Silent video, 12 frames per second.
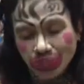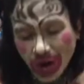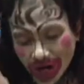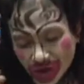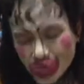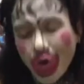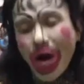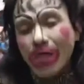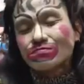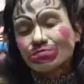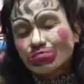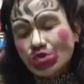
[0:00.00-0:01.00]
เพราะกระตั้ว
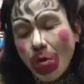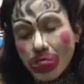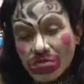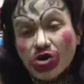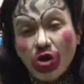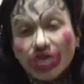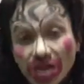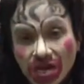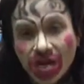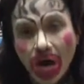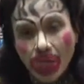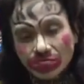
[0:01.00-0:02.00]
มีของดี
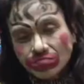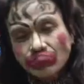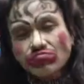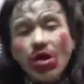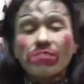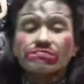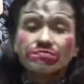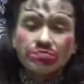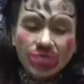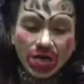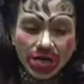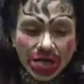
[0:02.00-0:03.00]
นะ
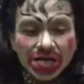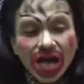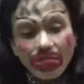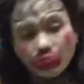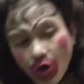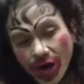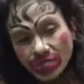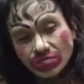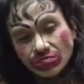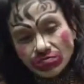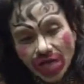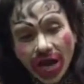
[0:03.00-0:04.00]
อยากจะแนะนำด้วย
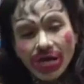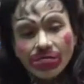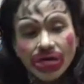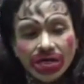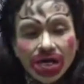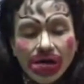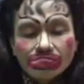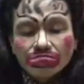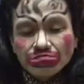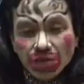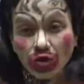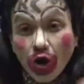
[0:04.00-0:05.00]
นะ วันนี้
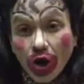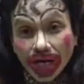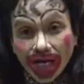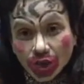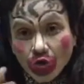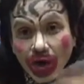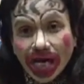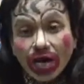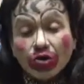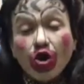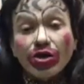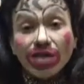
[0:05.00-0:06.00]
แต่ก่อนนะกระตั้วห
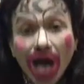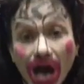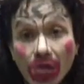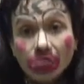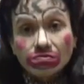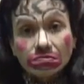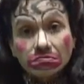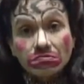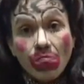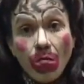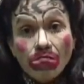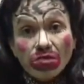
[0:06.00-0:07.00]
นักร้อยเก้า
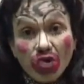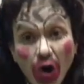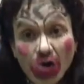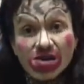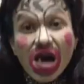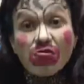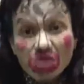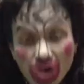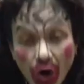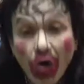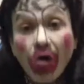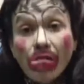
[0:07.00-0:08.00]
ร้อยเก้ากิ
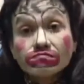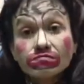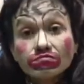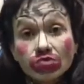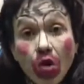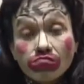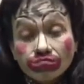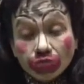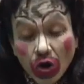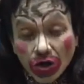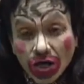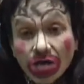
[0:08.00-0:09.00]
โล
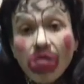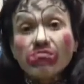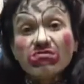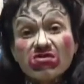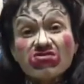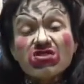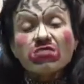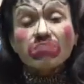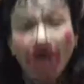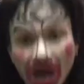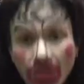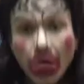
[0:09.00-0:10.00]
ตอนนี้เหลือสี่สิ
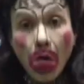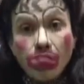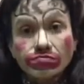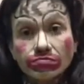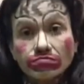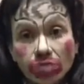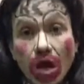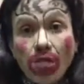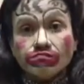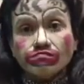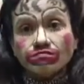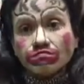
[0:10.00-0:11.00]
บเก้า
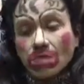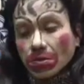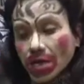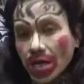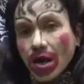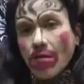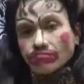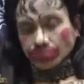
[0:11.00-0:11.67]
นี่